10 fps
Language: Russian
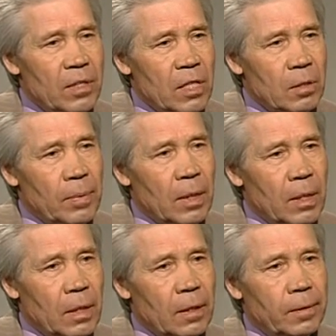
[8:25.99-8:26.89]
наш
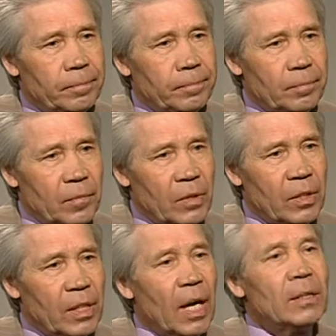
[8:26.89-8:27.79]

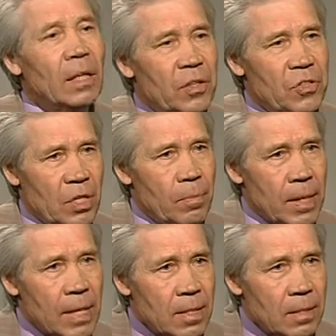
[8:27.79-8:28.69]
технологический
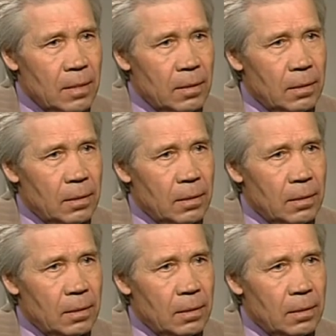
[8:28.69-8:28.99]
прогресс,